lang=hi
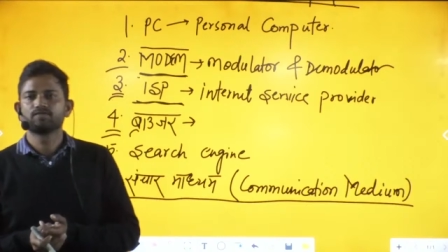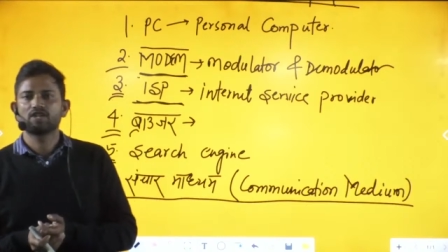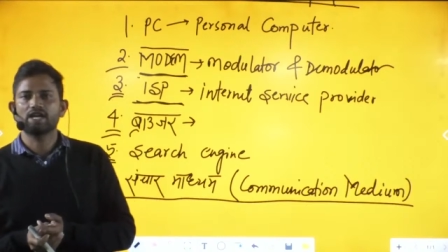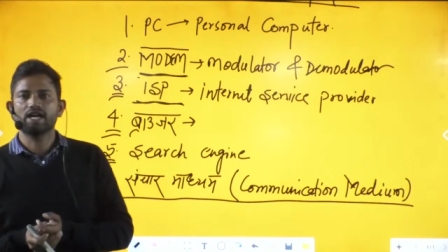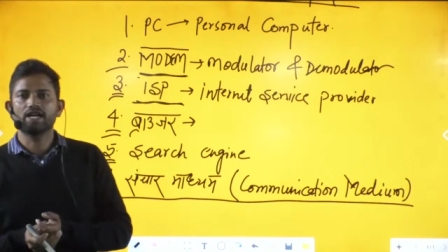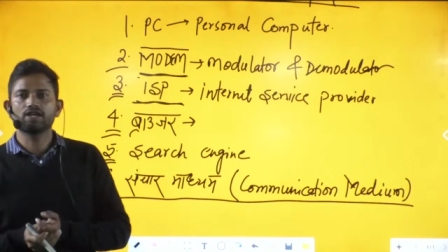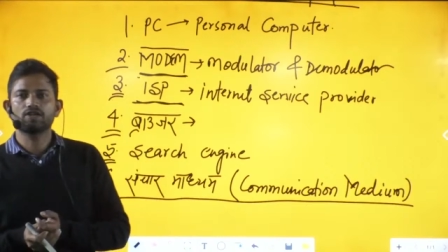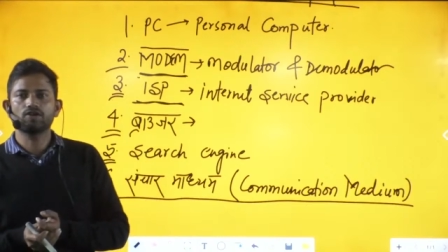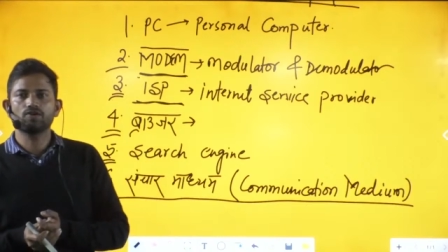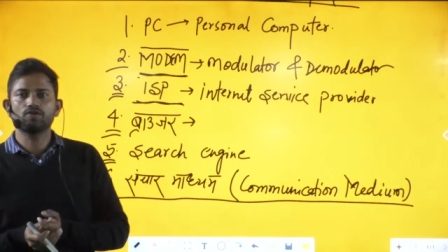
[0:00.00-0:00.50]

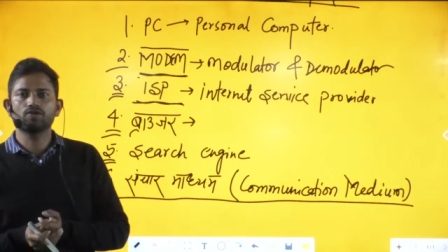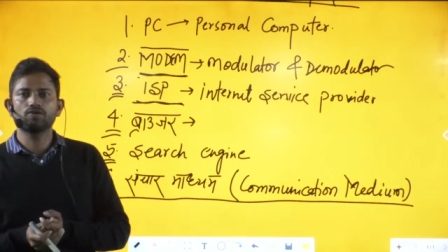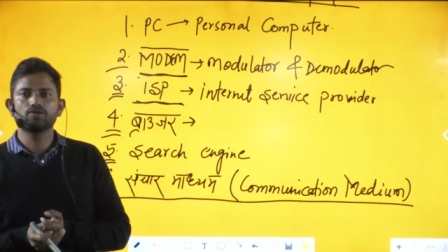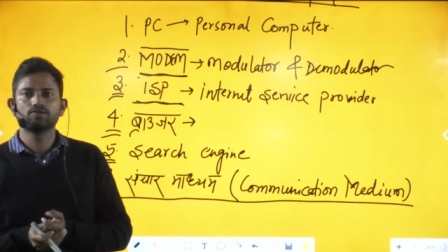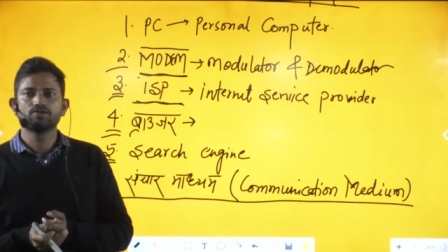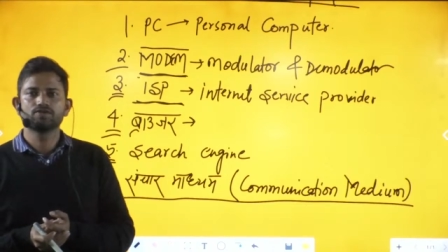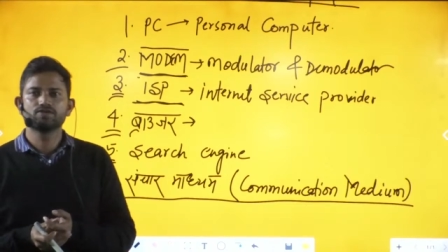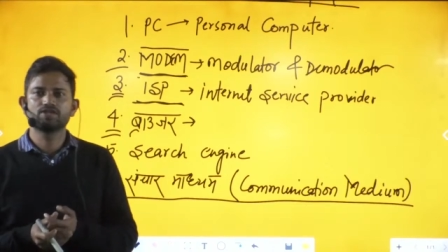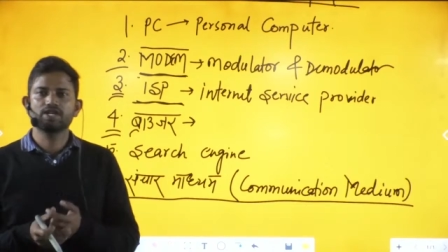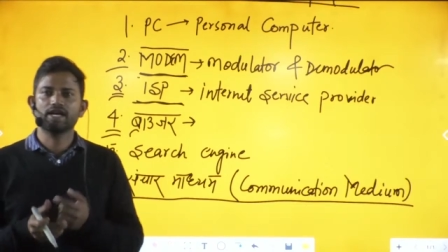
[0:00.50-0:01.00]
थैंक यू
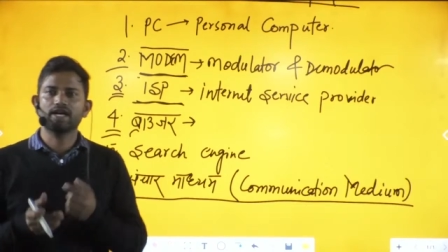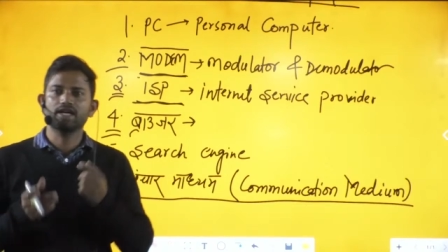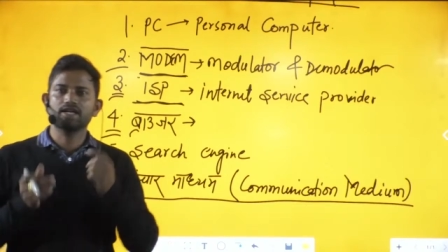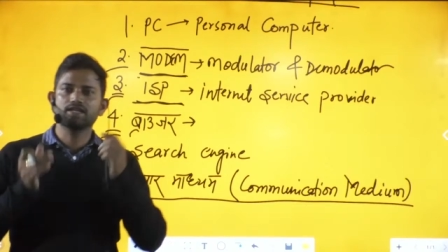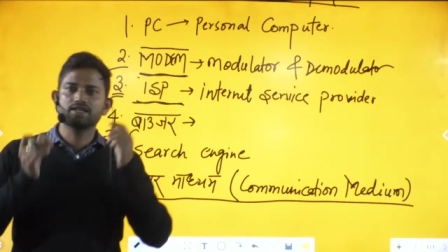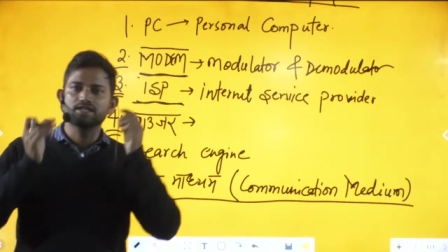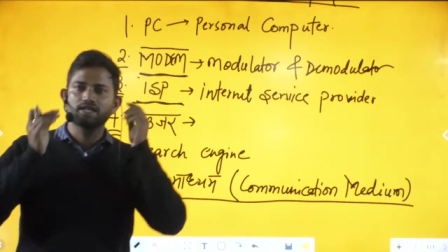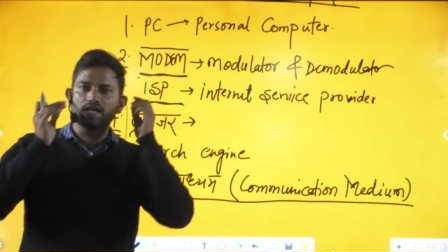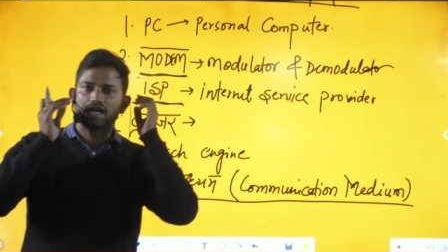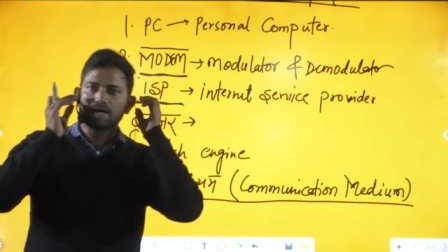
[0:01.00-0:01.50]
जय
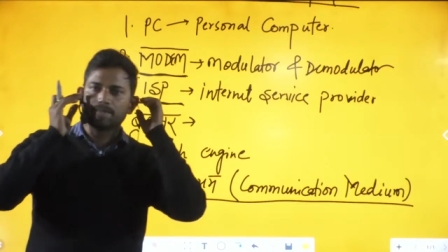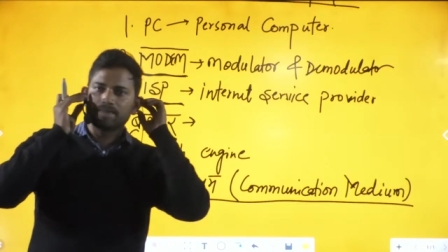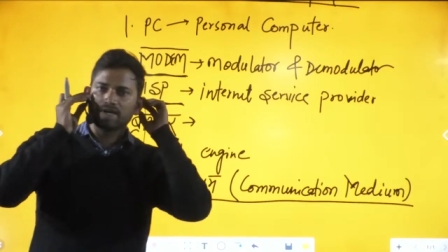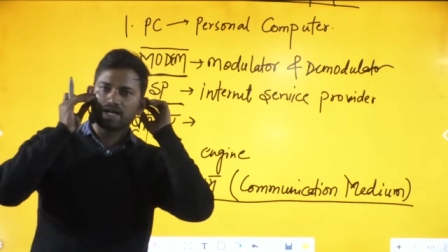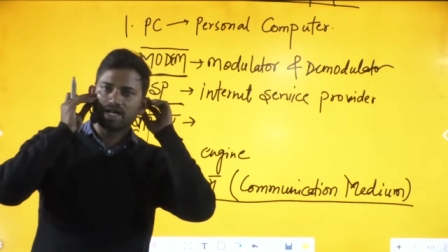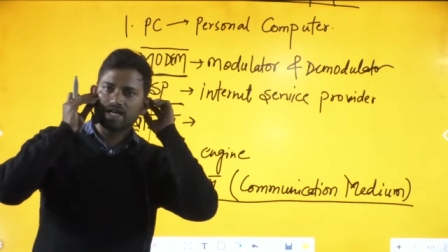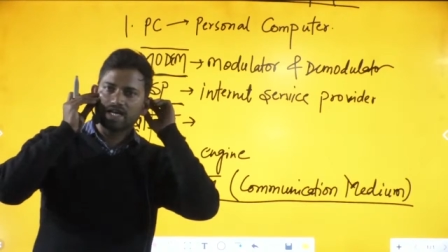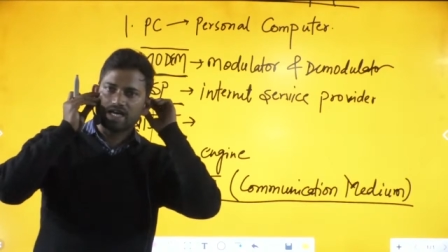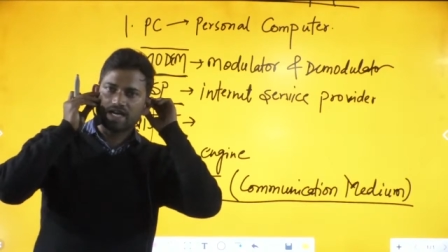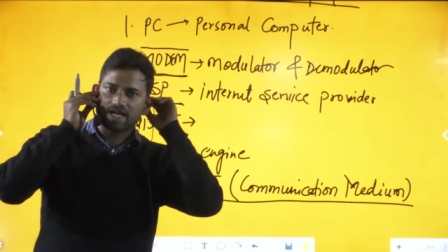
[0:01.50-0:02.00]
हिंद
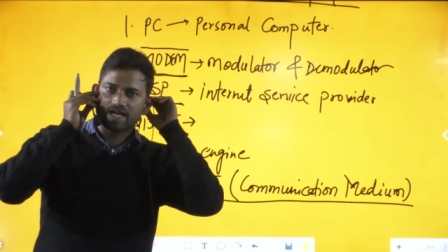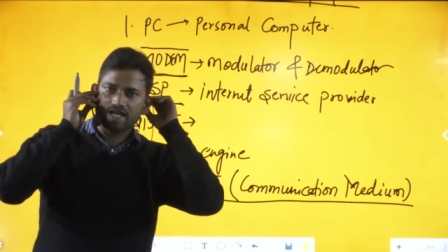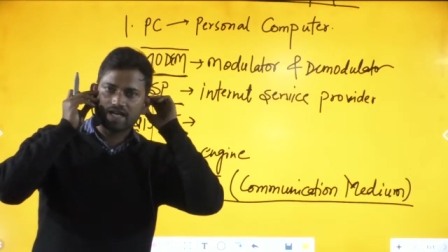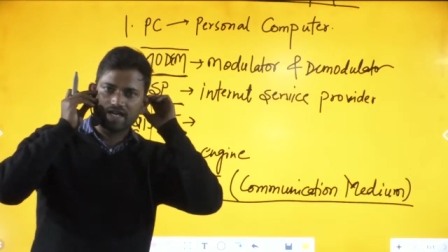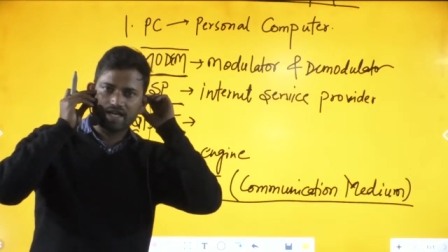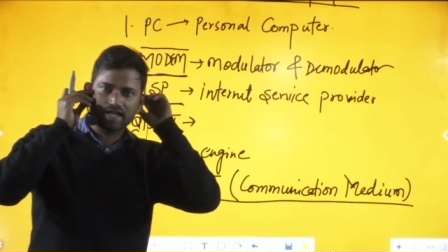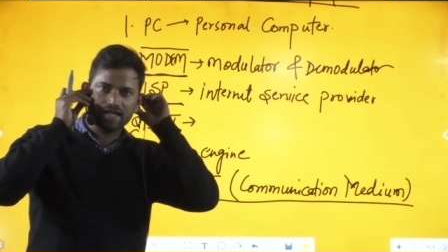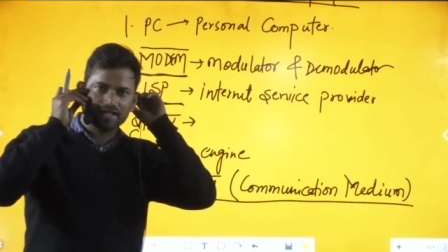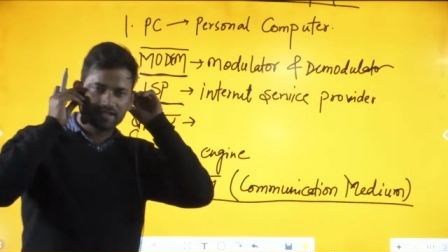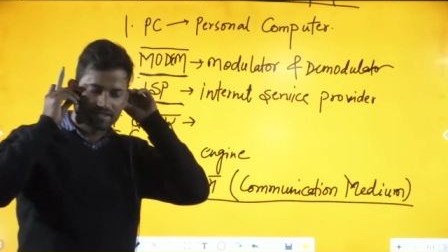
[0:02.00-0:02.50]
अपना ख्याल
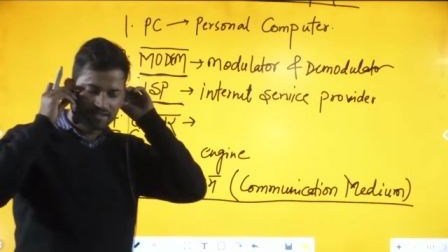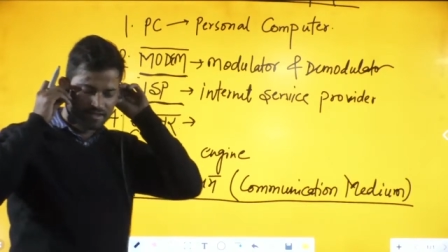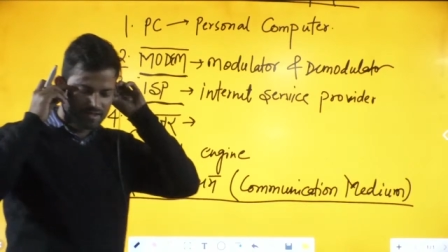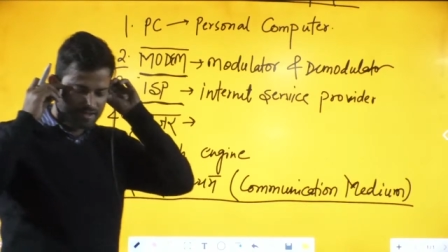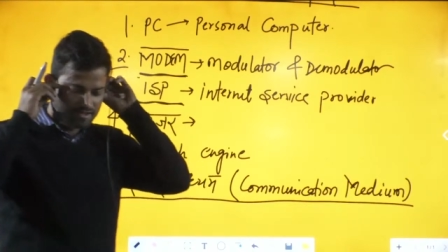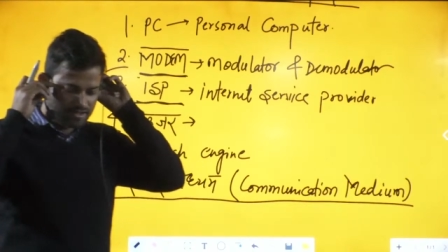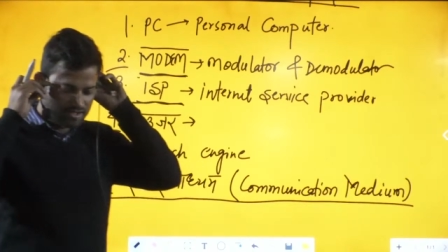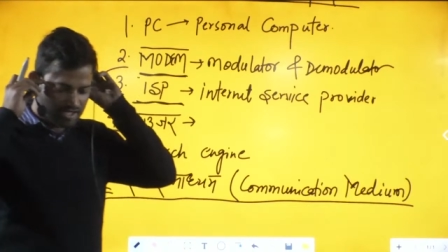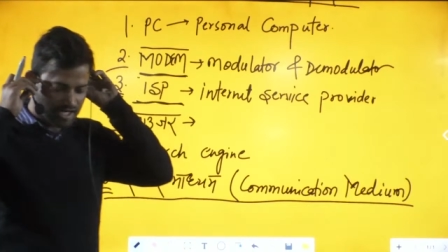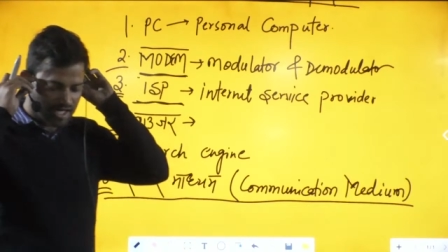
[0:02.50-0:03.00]
रखें
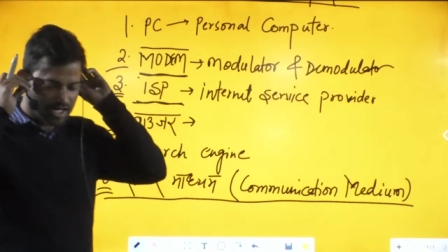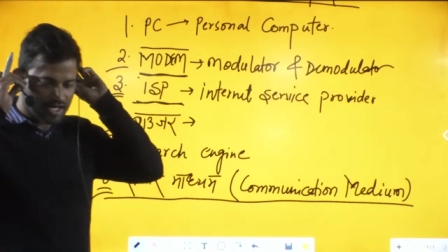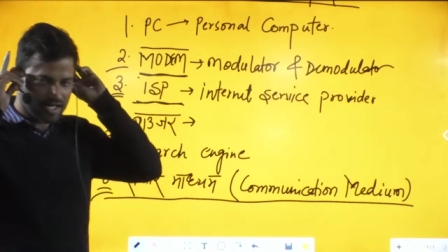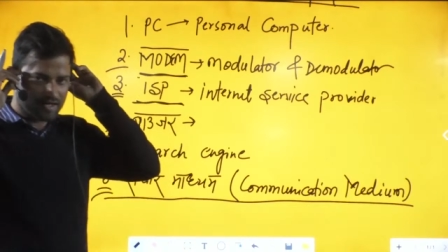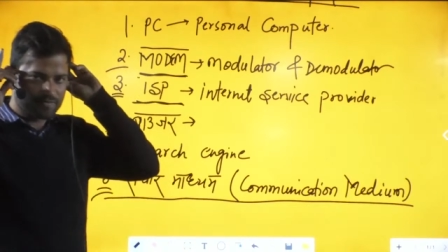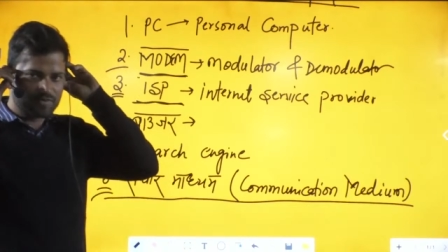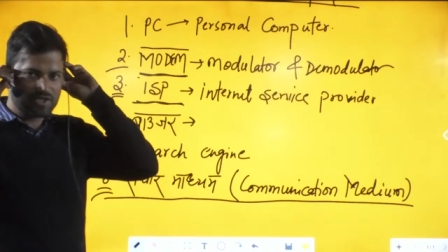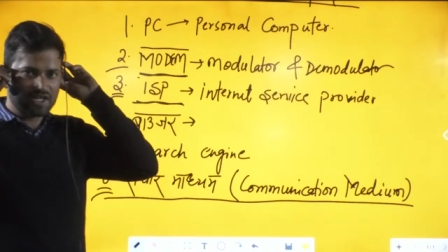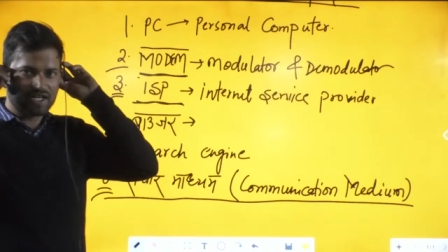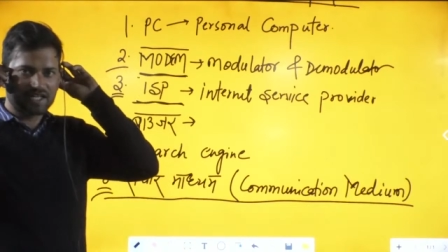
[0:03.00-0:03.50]

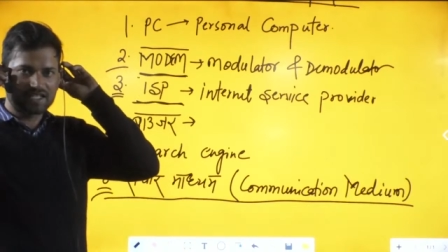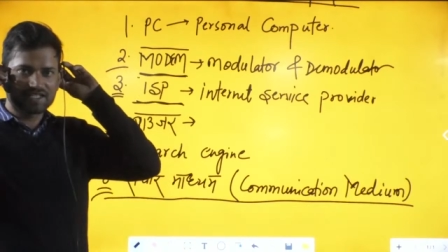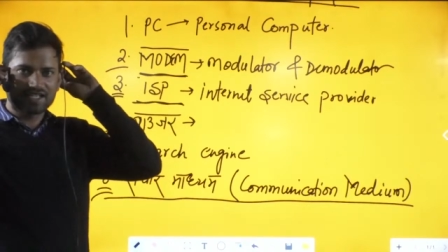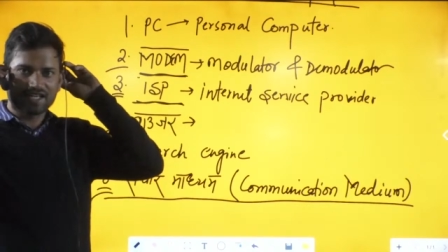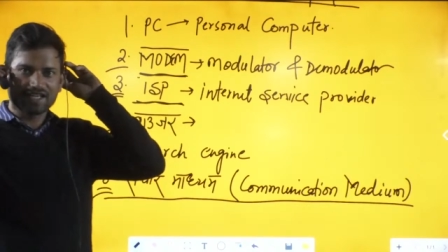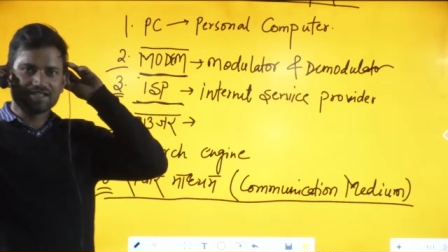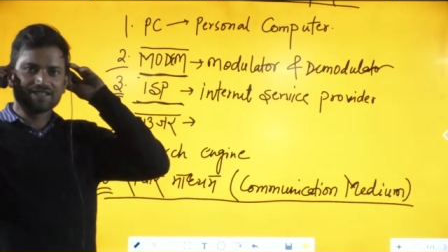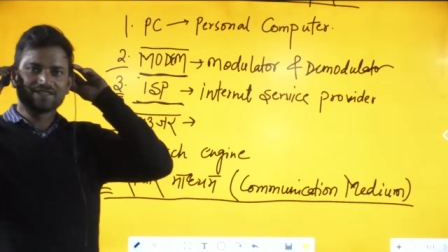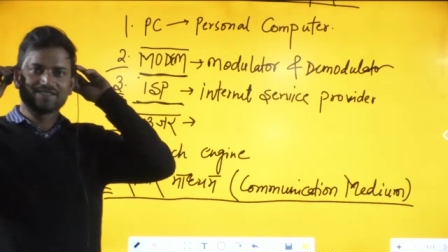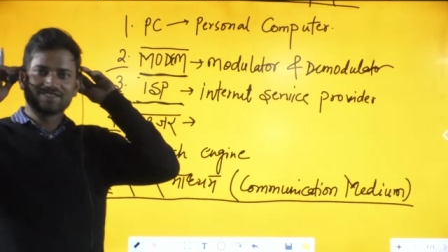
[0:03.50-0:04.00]
आराम से घर
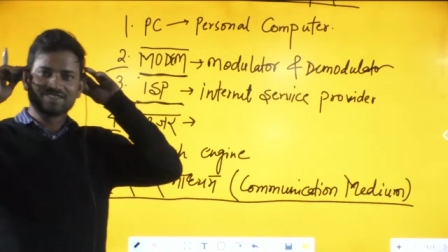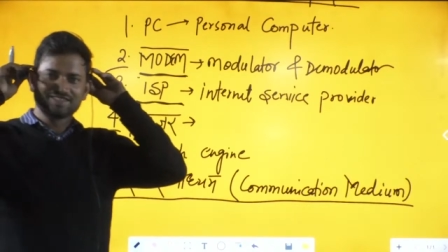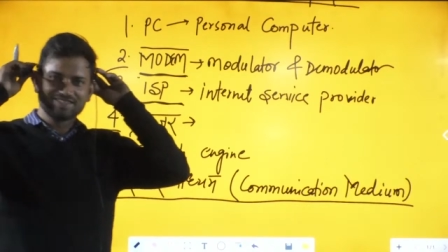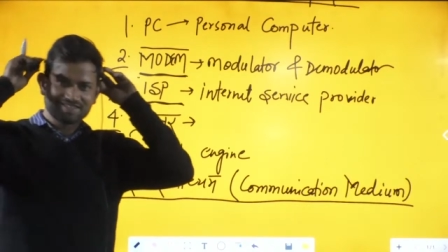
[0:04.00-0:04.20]
जाएं